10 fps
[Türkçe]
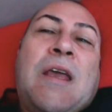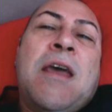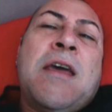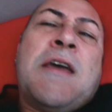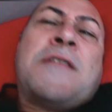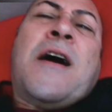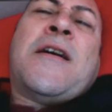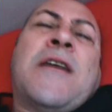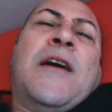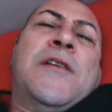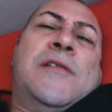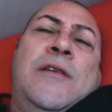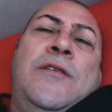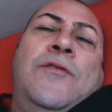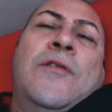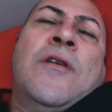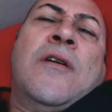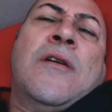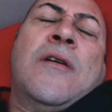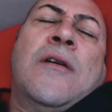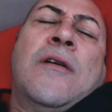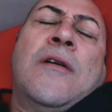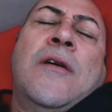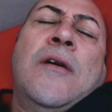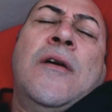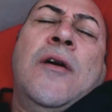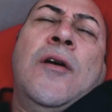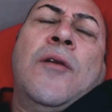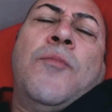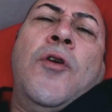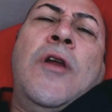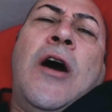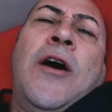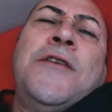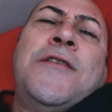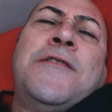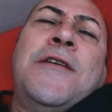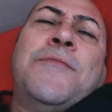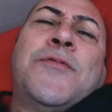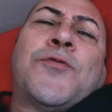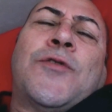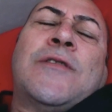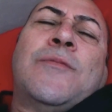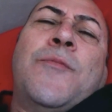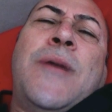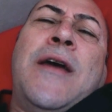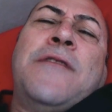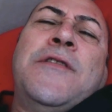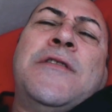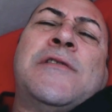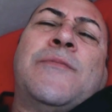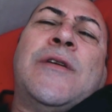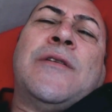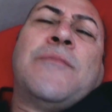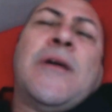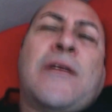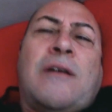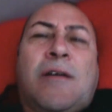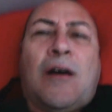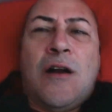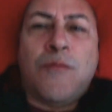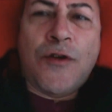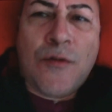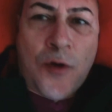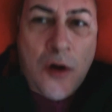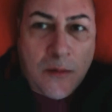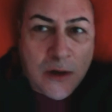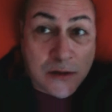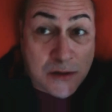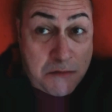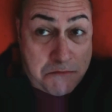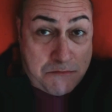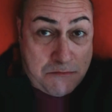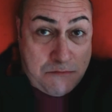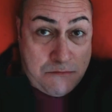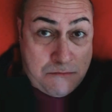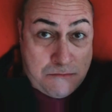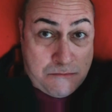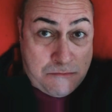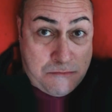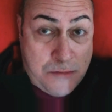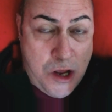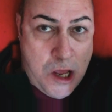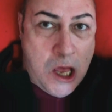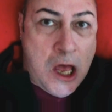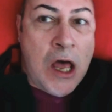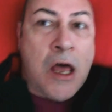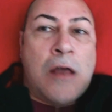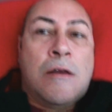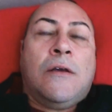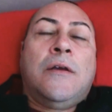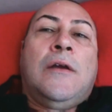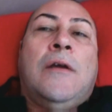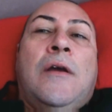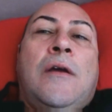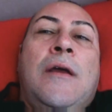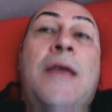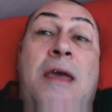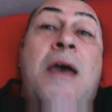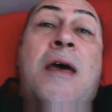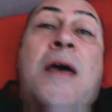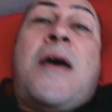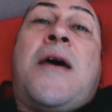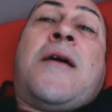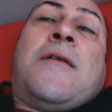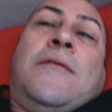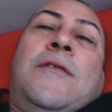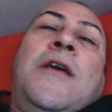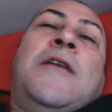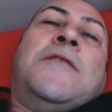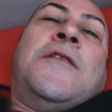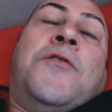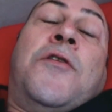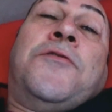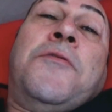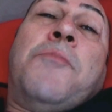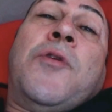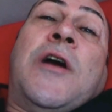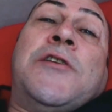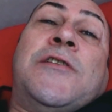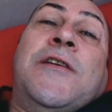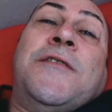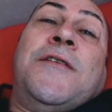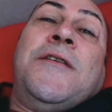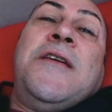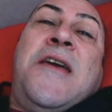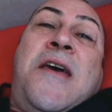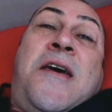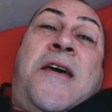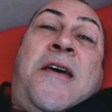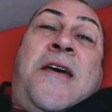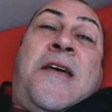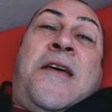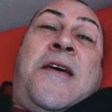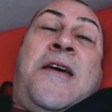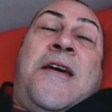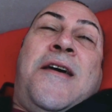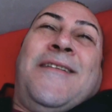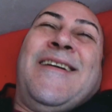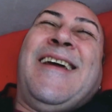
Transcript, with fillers: E ee, daha da nasıl gidiyor? Böyle ay dede gibi suratımı beğendiniz mi? Bak halbuki böyle baksam Hmm, ya. Ya. Neydi gördün mü kaşları? Ya.